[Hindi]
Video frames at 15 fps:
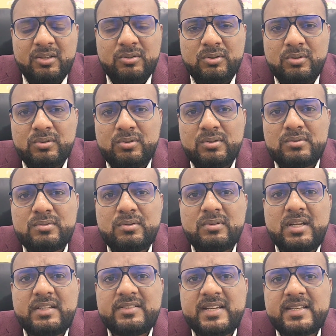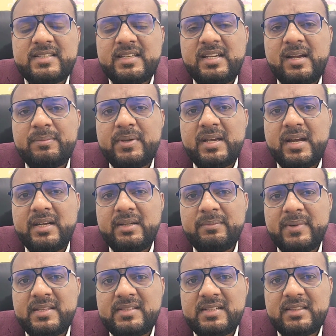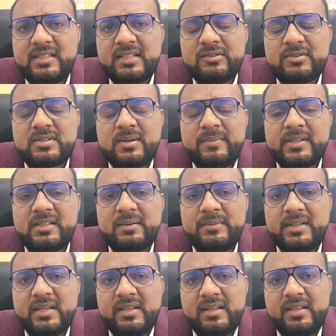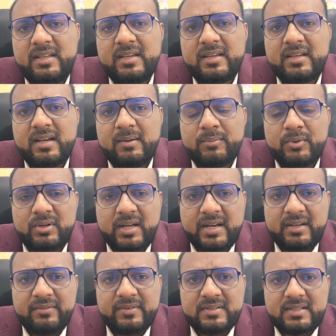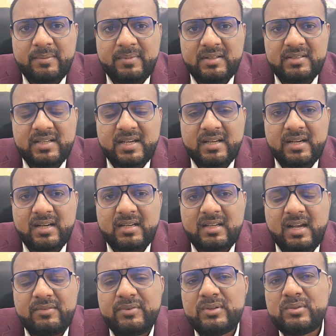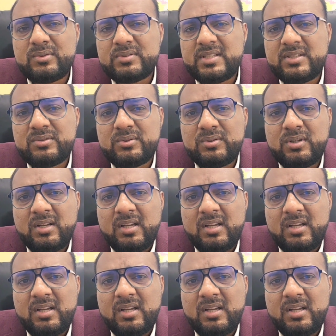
तो दोस्तों जैसे ही आपकी आईडी बन जाती है तो इसका मतलब ये नहीं है कि आपको डायरेक्ट वीज़ा मिल जाएगा काफ़ी दोस्त हैं जो